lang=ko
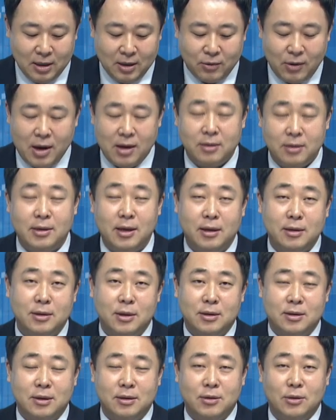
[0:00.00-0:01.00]
관, 제가
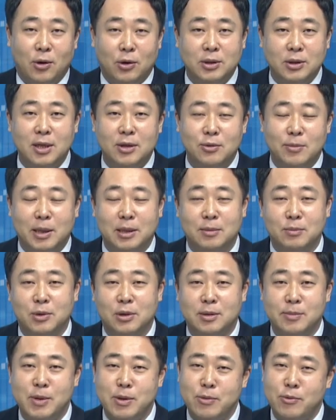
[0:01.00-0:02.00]
이제 그래서 어제도
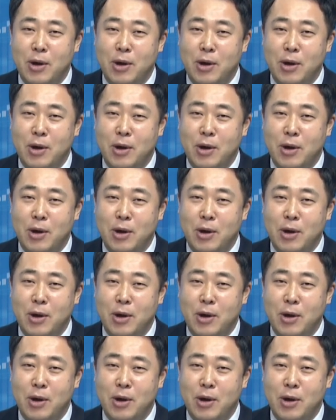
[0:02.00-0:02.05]
말씀드렸습니다.